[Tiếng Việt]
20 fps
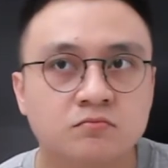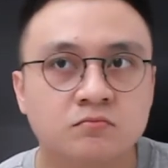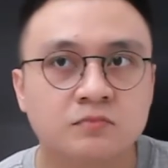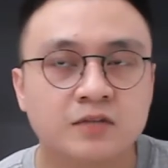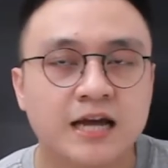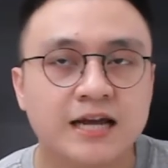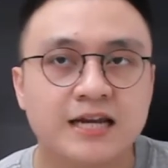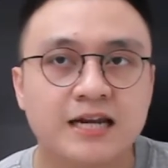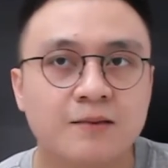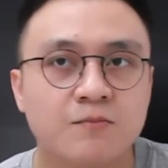
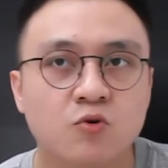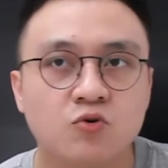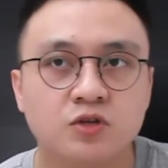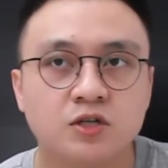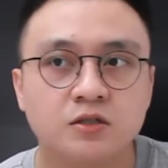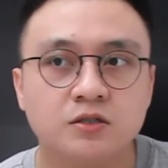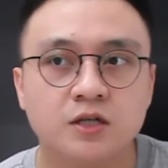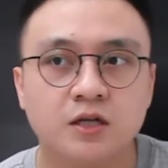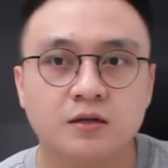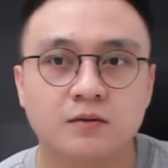đây là một
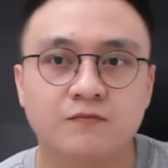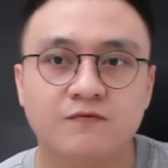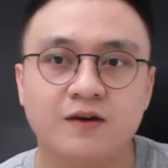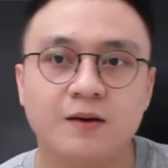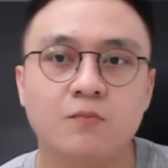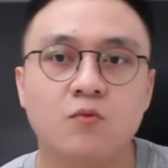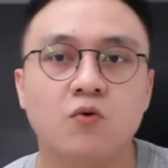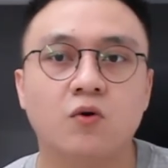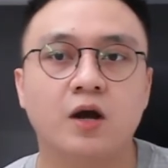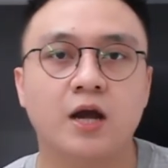chương trình
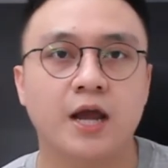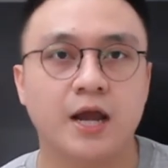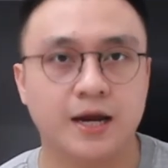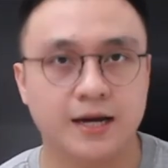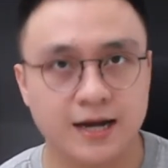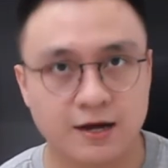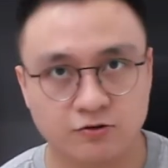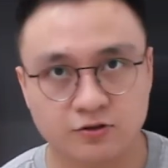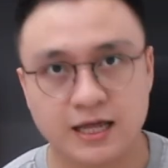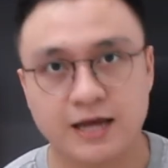và một hệ
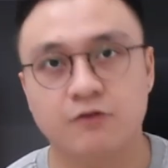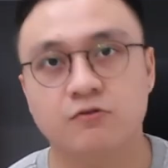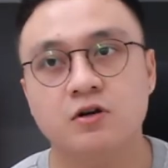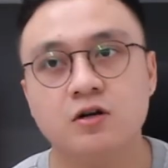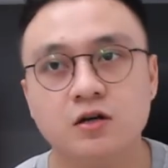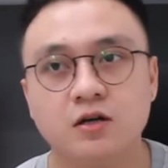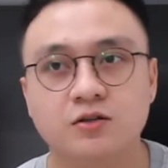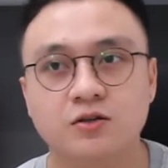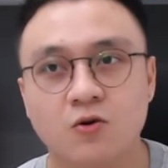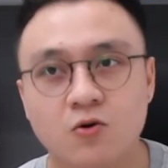đào tạo
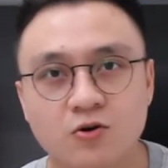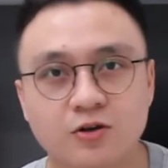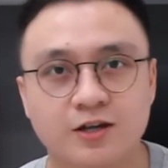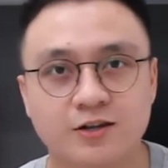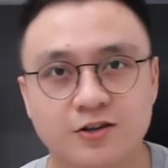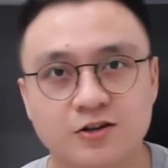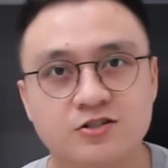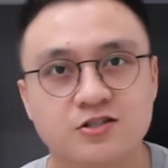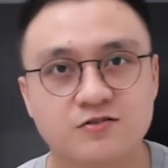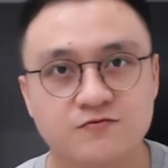rất tốt
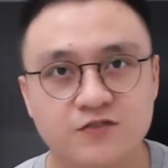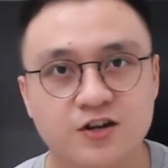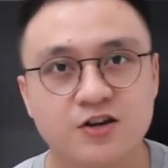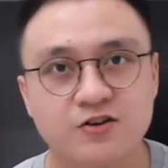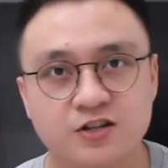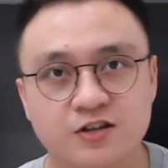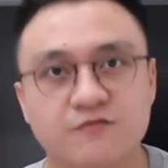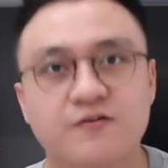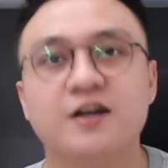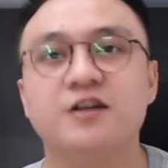dành cho sinh
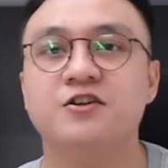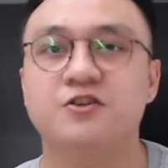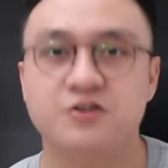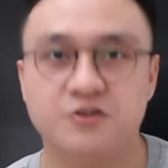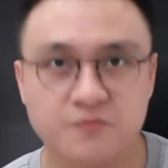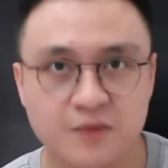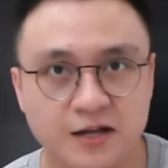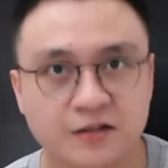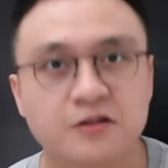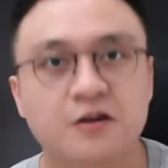viên có thể phát triển
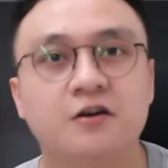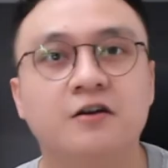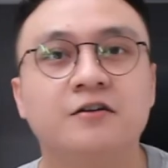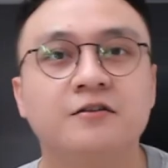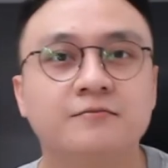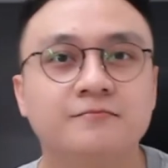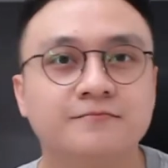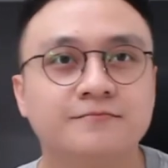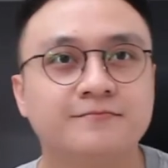bản thân